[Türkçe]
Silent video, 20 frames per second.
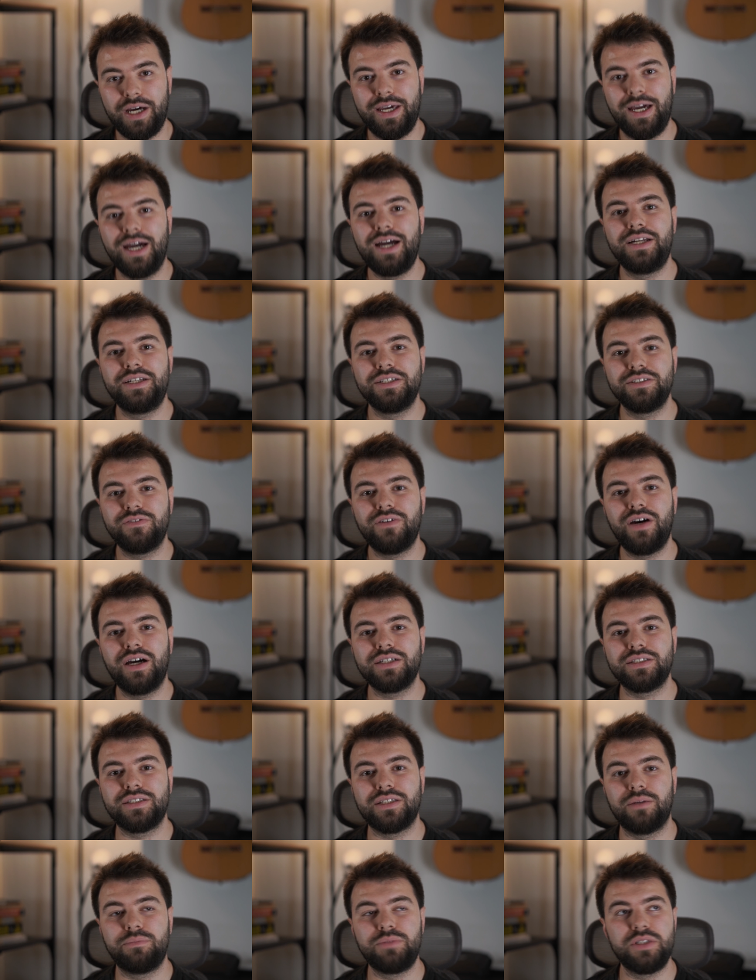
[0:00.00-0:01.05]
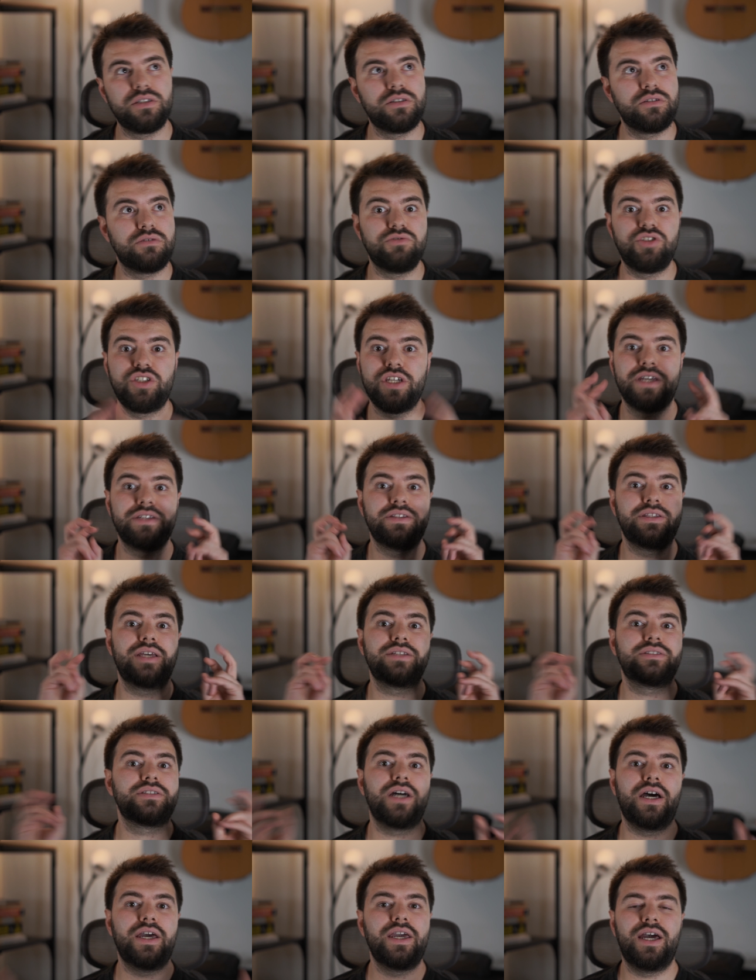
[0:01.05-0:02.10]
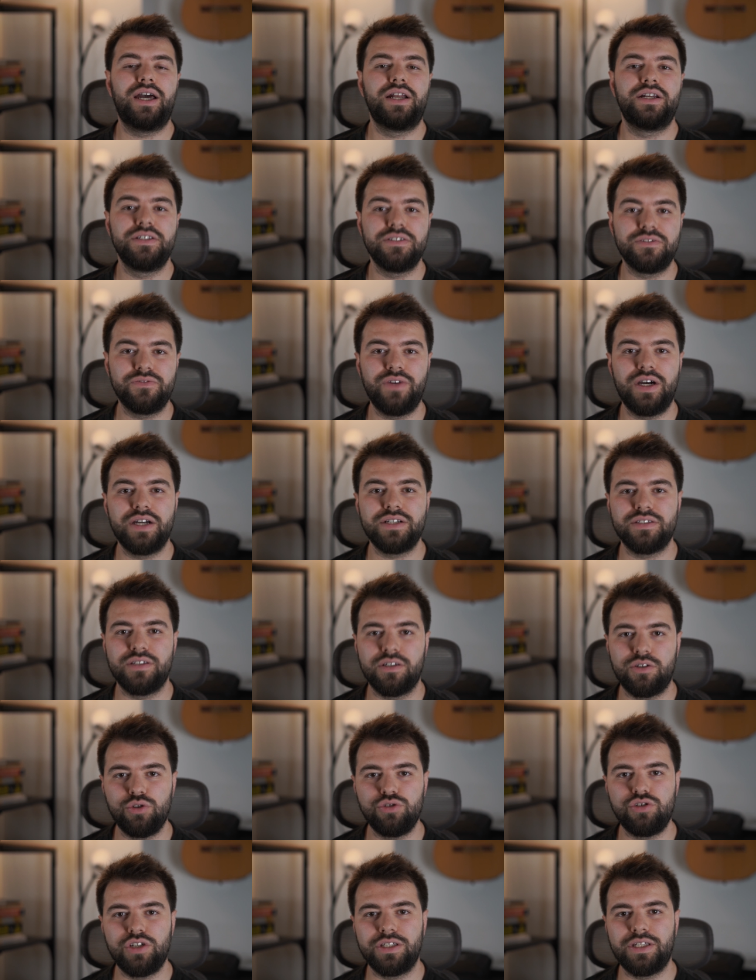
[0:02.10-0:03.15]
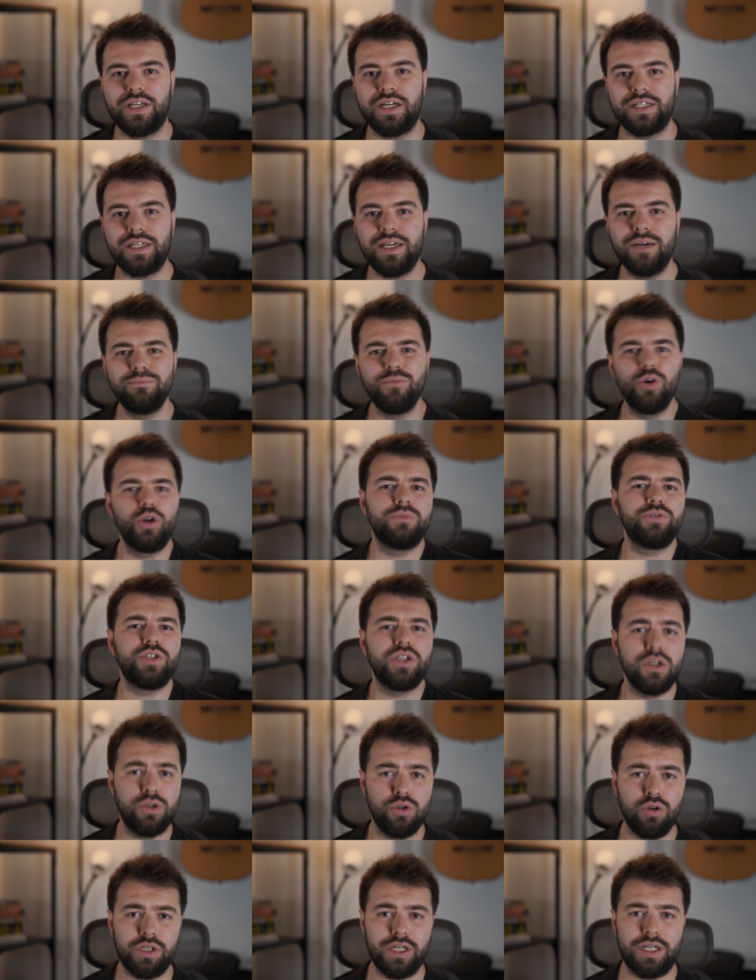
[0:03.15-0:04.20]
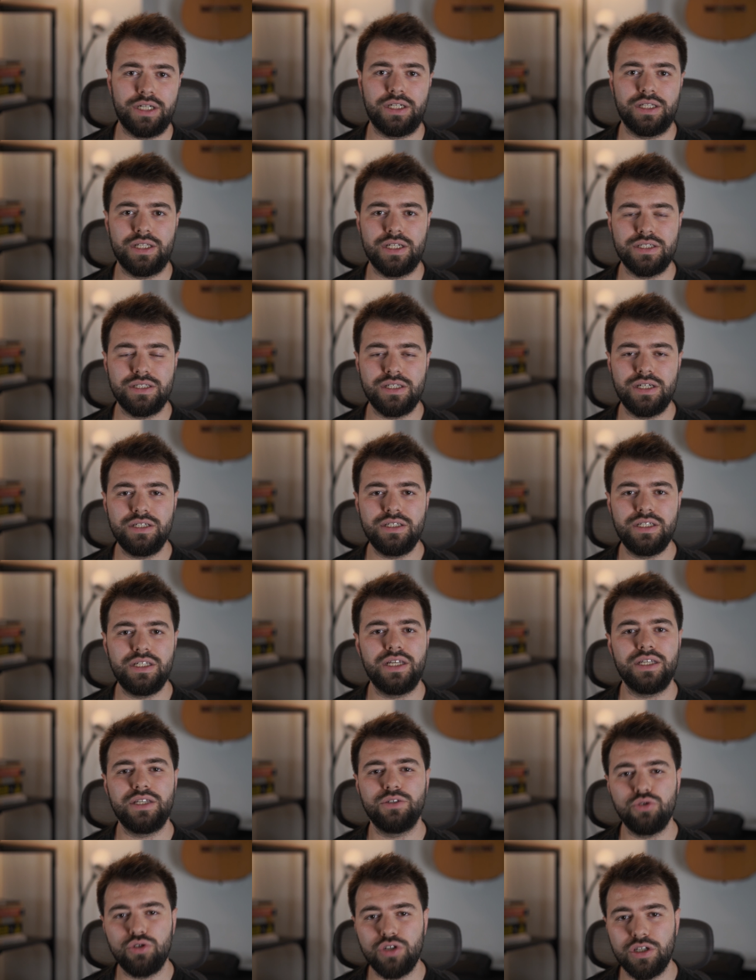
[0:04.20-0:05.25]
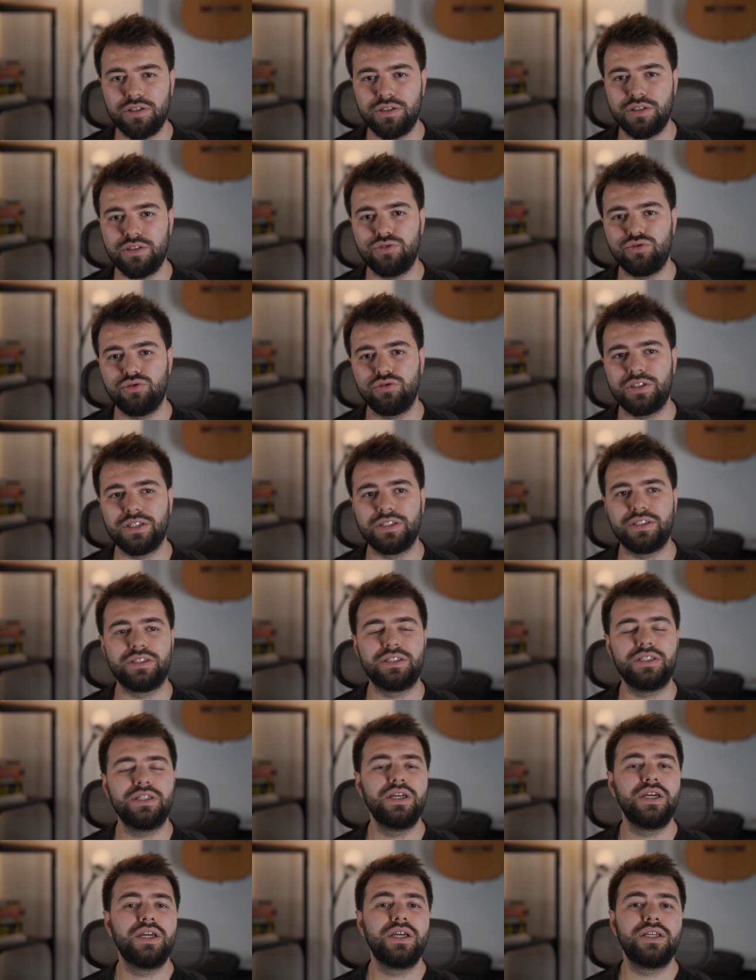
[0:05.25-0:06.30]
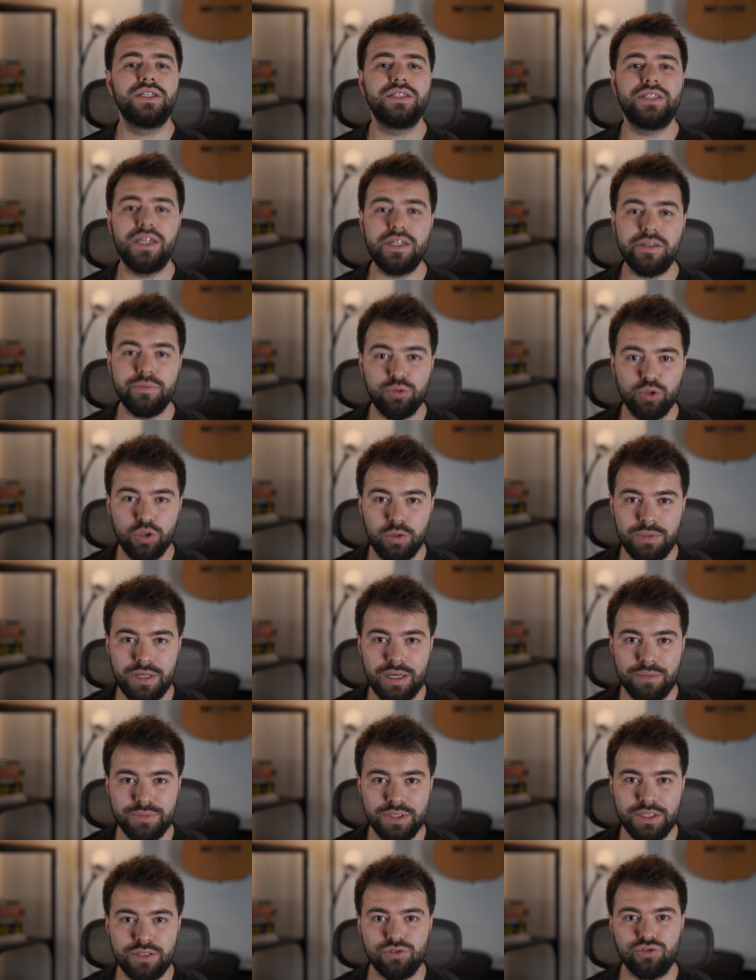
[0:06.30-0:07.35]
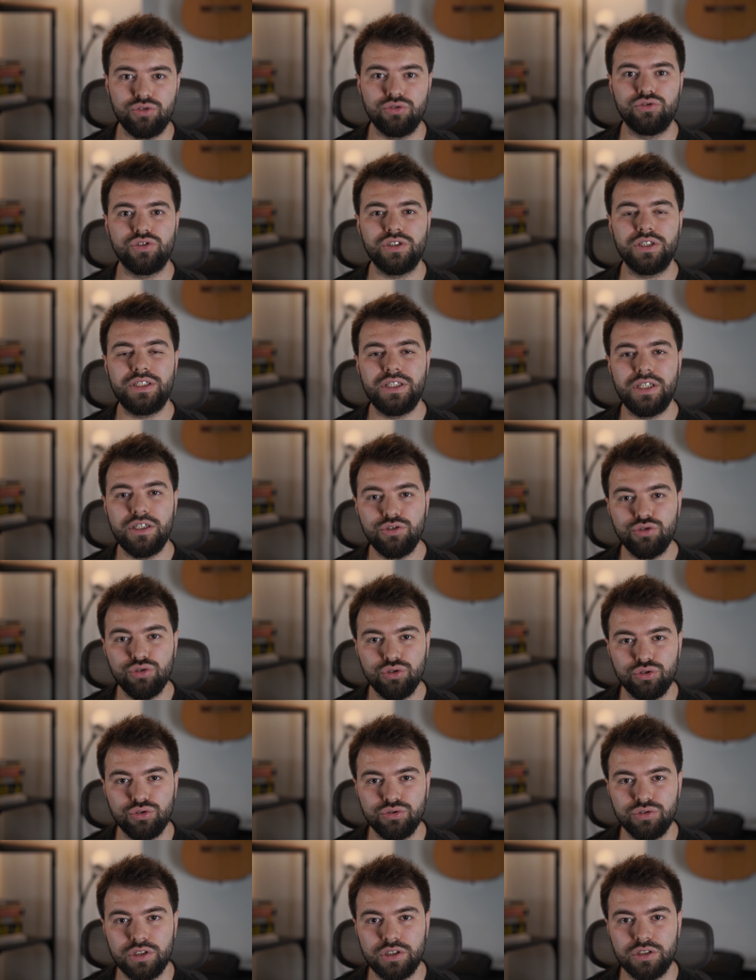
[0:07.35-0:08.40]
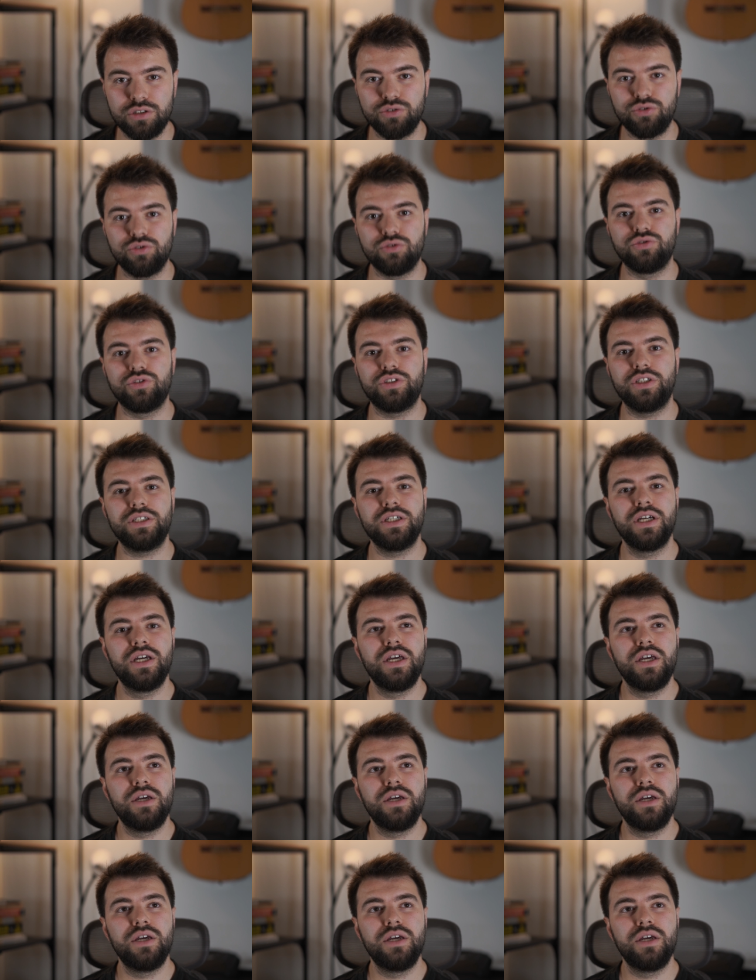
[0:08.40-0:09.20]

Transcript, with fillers: hayaliniz varsa, bir cennet hayaliniz varsa göç ederken böyle bir şey yok arkadaşlar. Yine göç ettiğiniz ülkede de yeni problemleriniz olacak, yeni sorunlarınız olacak.